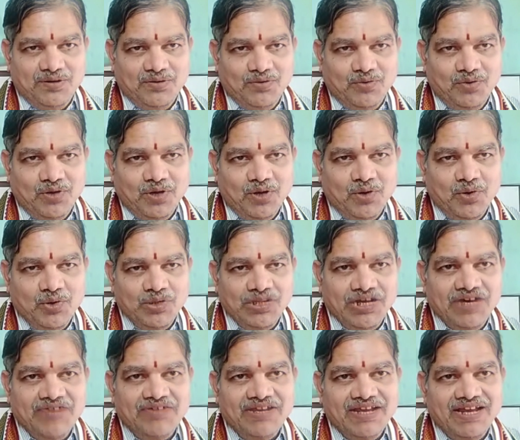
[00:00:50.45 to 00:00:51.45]
ఒక
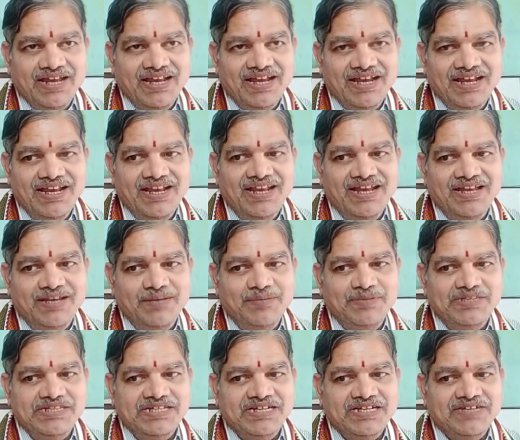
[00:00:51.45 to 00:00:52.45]
గోదావరి గలగల్లా
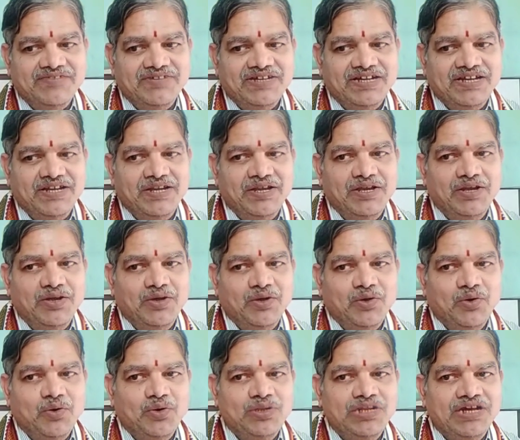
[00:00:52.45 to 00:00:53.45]
అనిపించినటువంటి
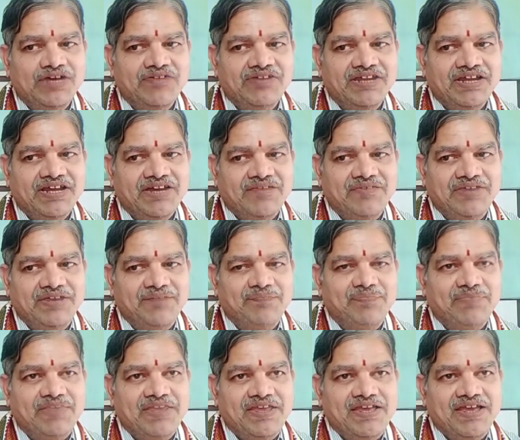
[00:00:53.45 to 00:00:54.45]
గోదావరి కవి
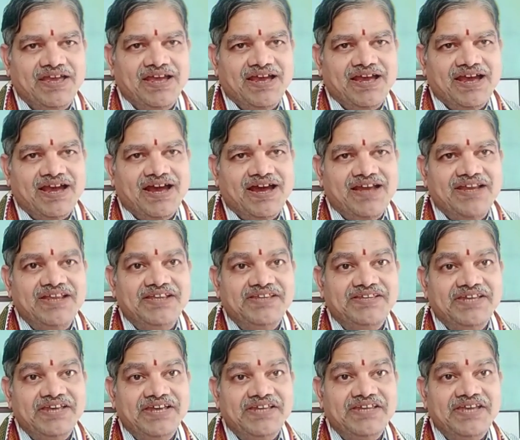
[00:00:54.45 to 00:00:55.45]
కానీ
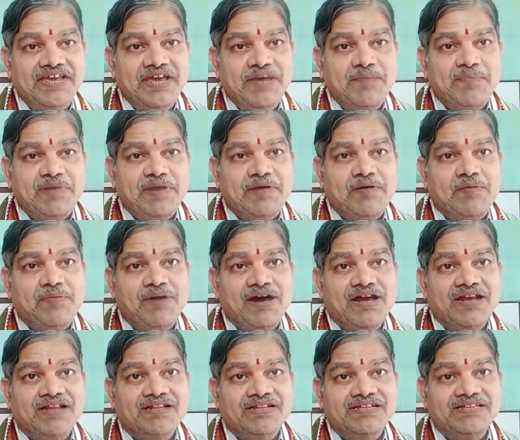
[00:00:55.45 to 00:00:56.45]
జయ జయ ప్రియ
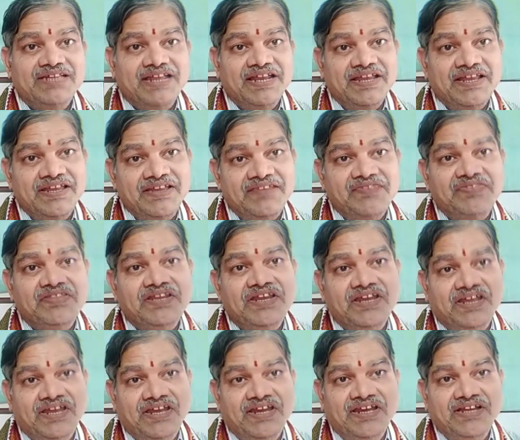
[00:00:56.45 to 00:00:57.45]
భారత జనయిత్రి
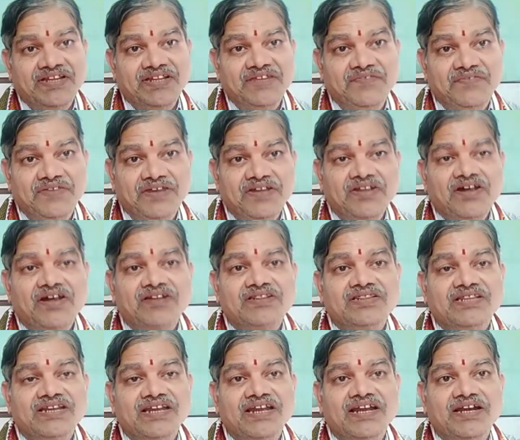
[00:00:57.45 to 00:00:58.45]

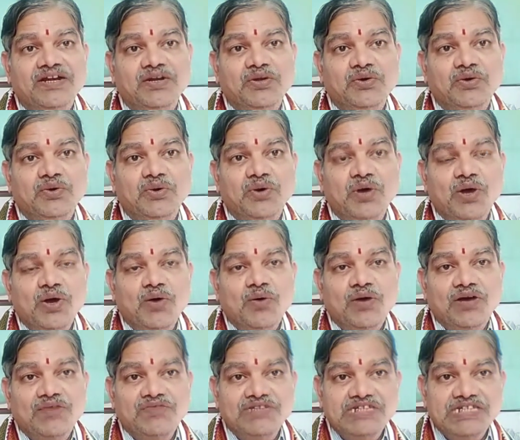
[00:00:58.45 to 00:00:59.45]
దివ్యదాత్రి అంటూ ఒక
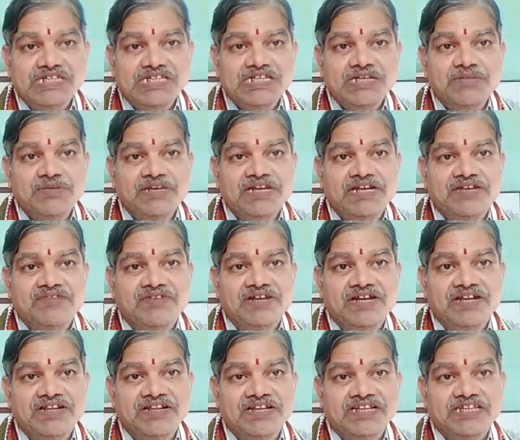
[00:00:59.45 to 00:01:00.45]
విశిష్టమైనటువంటి
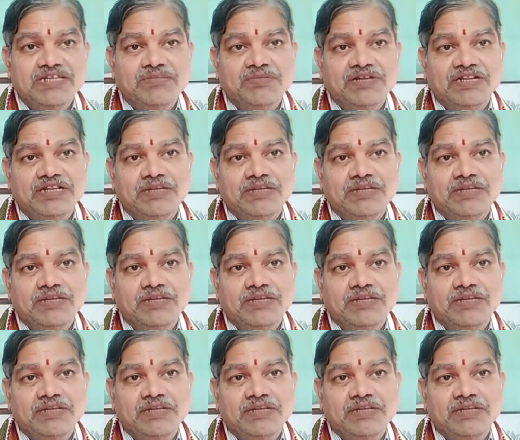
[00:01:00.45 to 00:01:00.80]
దేశభక్తి